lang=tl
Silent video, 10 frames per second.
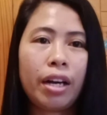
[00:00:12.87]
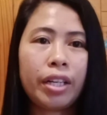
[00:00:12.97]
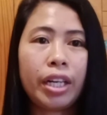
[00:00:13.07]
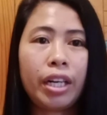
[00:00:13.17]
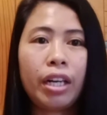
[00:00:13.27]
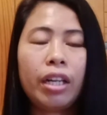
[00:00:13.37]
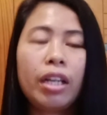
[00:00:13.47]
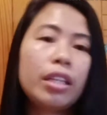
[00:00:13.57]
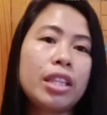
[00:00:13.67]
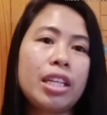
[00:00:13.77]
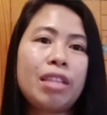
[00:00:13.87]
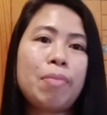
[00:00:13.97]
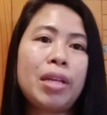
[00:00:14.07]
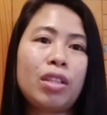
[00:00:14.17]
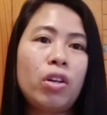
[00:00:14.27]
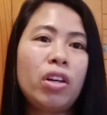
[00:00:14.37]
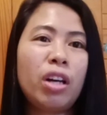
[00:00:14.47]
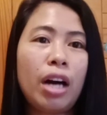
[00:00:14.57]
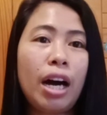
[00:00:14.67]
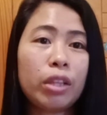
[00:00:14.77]
hair treatment ko uh,
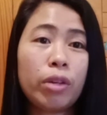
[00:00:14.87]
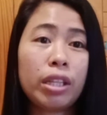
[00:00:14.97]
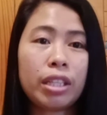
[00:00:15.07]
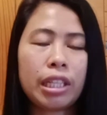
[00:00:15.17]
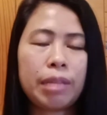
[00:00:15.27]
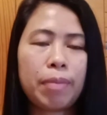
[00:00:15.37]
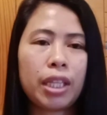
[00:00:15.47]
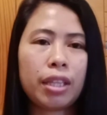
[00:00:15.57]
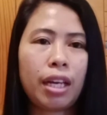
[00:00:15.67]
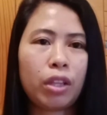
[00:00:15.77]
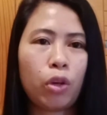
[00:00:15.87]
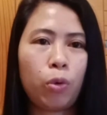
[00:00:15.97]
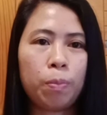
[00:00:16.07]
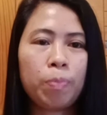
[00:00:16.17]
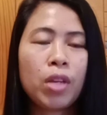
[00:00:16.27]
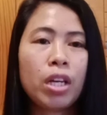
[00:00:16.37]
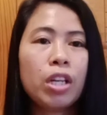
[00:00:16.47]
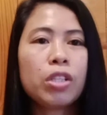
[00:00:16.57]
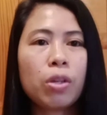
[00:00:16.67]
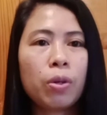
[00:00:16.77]
hot oil treatment at home
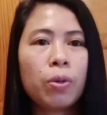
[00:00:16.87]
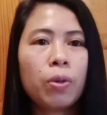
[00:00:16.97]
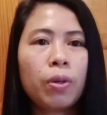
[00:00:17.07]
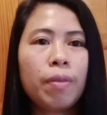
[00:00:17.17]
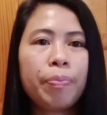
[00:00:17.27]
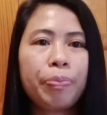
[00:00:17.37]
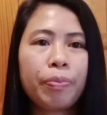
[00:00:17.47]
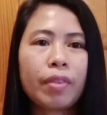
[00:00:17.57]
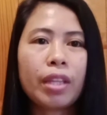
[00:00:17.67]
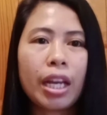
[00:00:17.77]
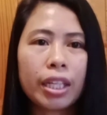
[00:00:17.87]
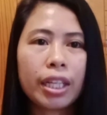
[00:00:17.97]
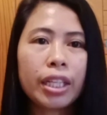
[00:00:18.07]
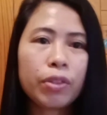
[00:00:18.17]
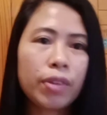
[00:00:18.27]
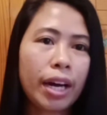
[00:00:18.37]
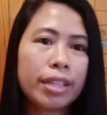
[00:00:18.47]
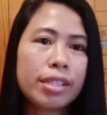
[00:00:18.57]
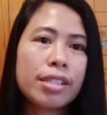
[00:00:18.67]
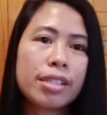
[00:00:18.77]
so ganito
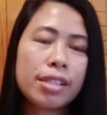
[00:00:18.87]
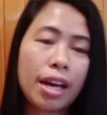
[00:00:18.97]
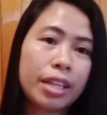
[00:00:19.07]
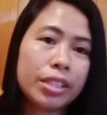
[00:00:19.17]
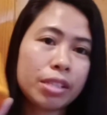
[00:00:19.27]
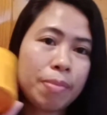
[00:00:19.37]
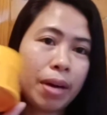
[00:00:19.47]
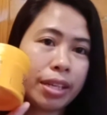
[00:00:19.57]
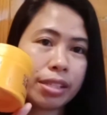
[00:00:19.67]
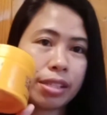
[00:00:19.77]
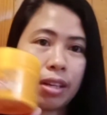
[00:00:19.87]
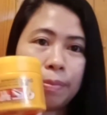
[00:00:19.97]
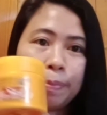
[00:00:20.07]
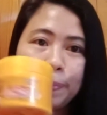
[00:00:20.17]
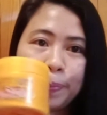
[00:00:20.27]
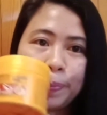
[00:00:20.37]
guys I just buy some